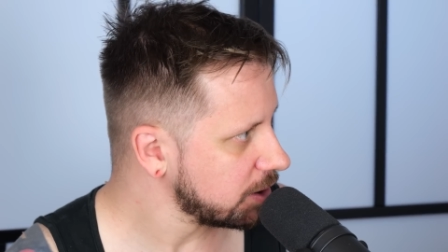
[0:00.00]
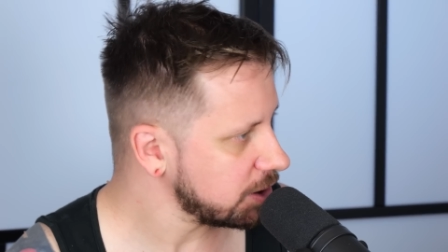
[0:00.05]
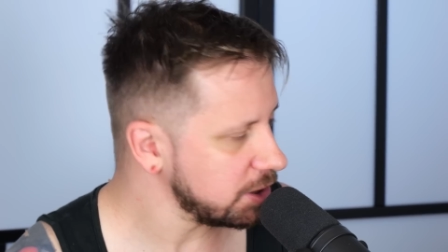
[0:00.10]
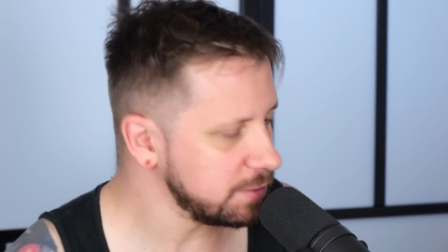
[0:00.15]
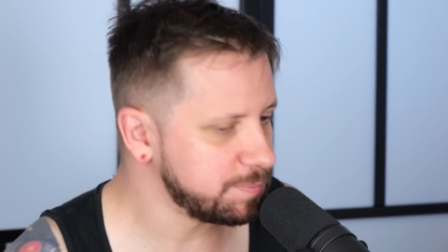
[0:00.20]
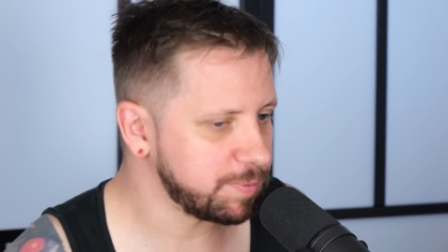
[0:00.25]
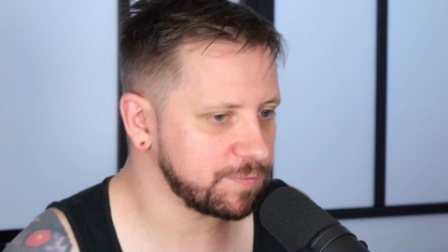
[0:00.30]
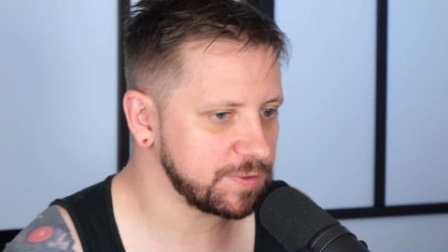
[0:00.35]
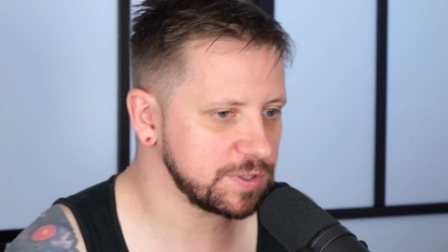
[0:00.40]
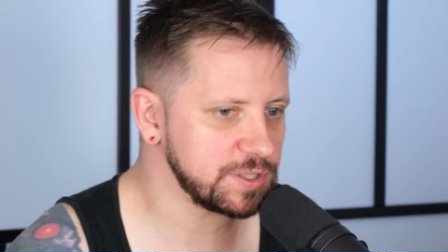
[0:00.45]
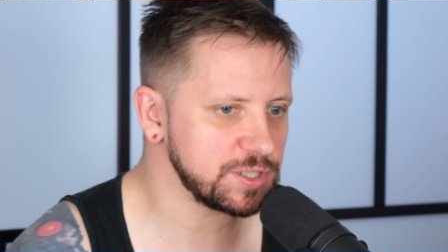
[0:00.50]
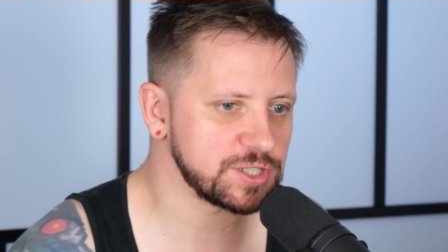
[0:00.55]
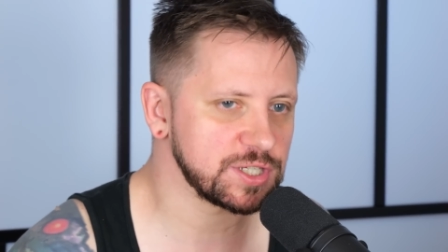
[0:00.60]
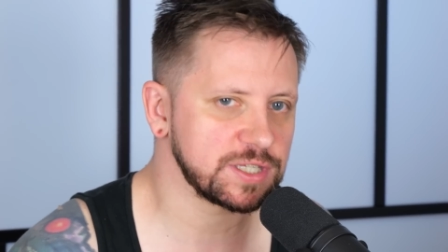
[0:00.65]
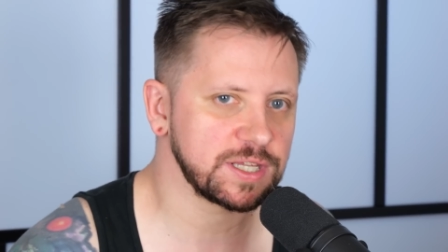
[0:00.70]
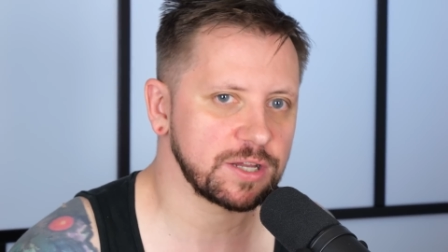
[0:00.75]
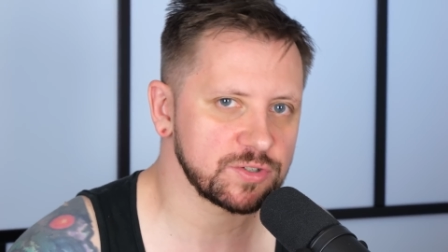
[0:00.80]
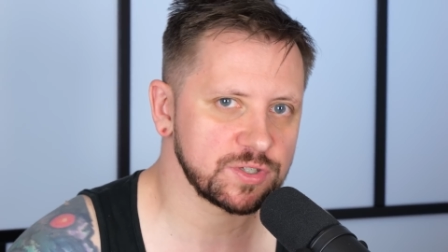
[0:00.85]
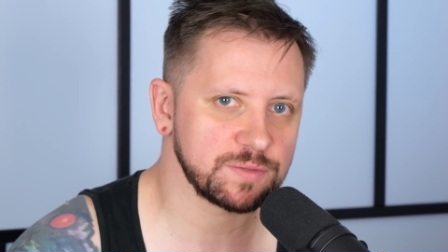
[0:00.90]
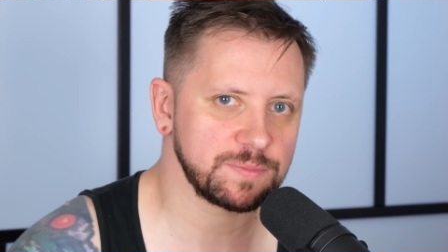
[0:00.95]
i powiedzieć, że
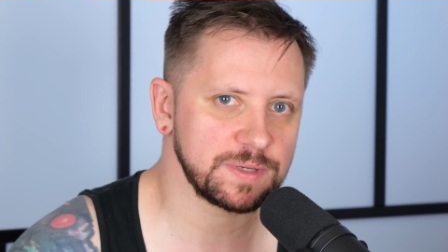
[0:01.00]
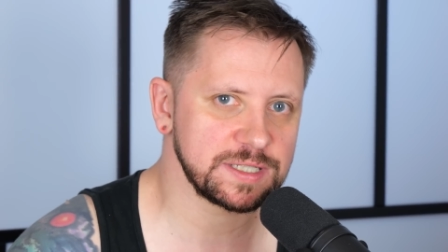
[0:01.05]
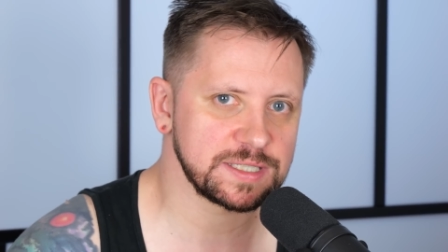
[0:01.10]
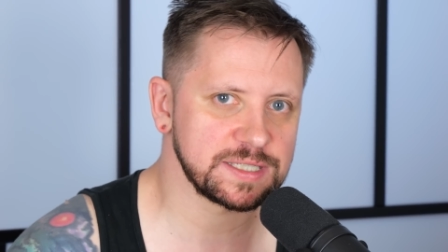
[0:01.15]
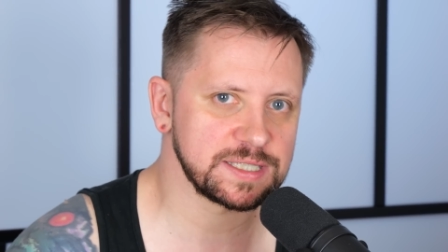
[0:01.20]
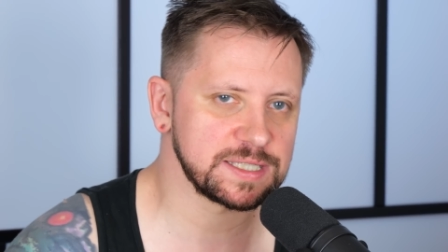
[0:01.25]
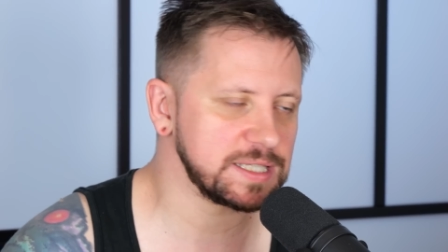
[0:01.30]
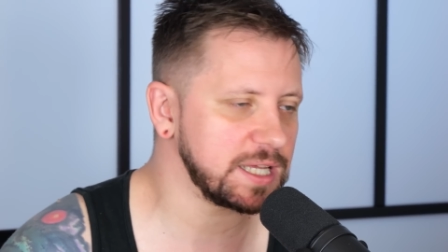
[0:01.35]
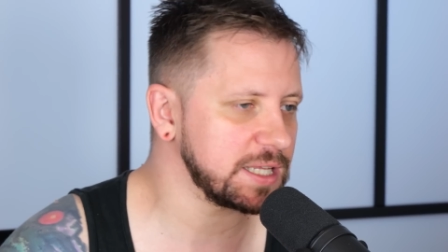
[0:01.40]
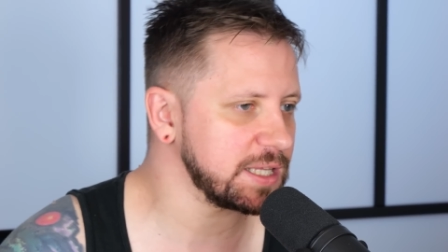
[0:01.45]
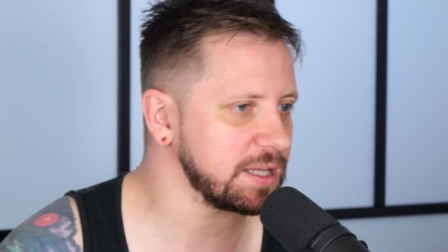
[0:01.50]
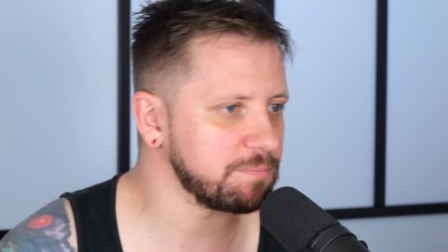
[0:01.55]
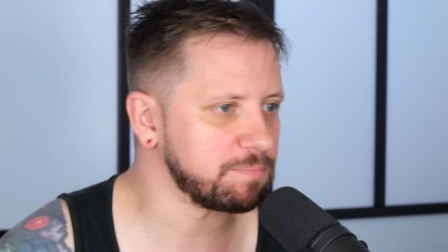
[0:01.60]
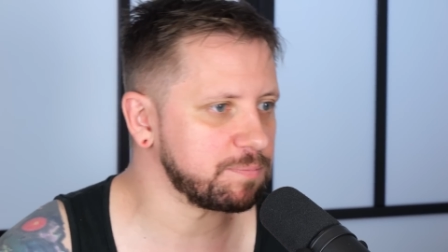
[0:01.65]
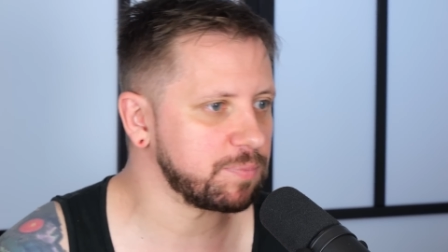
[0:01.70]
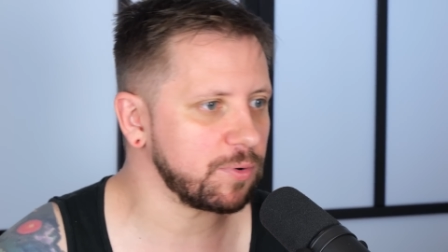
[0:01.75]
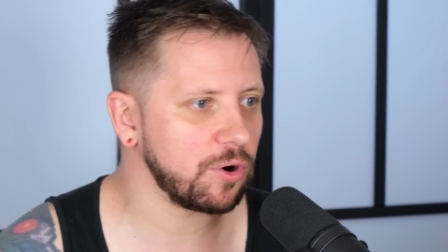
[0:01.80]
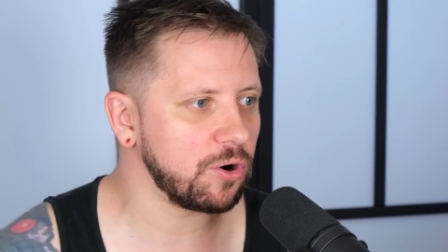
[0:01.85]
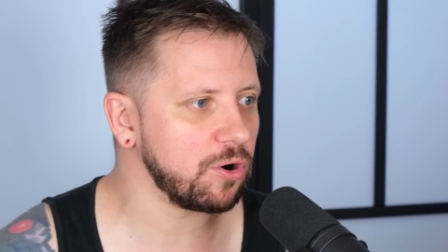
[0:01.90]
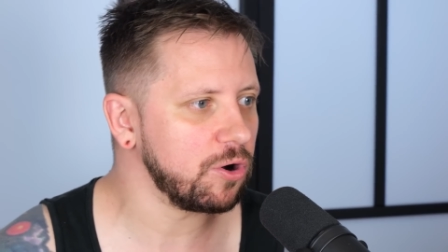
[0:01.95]
ta osoba jest znana,
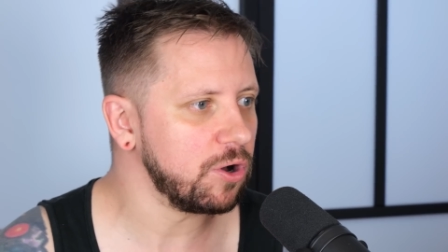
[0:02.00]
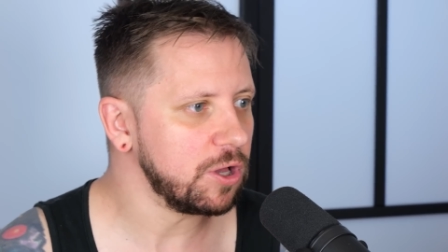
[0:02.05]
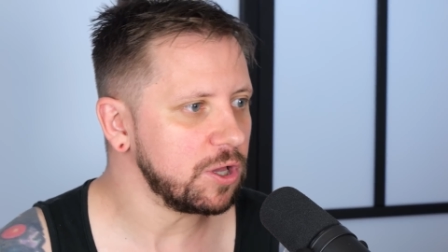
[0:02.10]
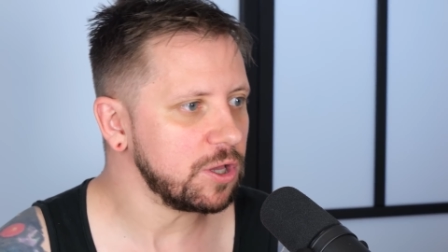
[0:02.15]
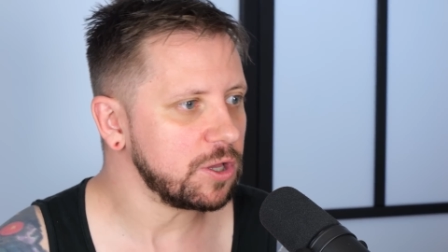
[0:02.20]
bo